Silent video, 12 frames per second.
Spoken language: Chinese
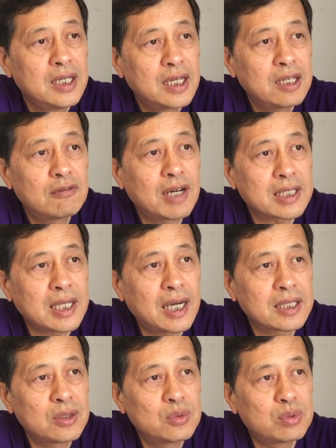另外，
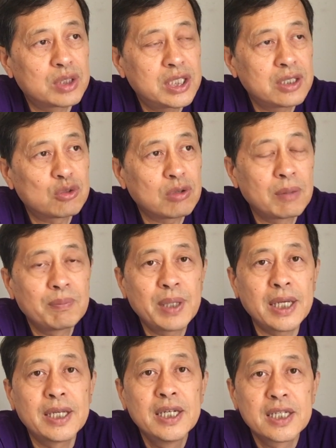他的武器装
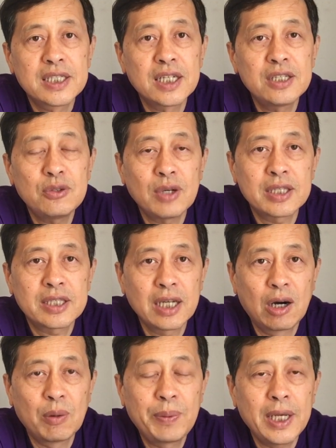备、人员
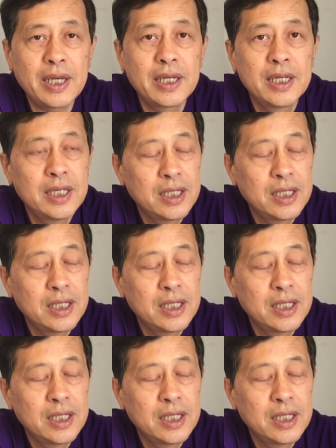调配，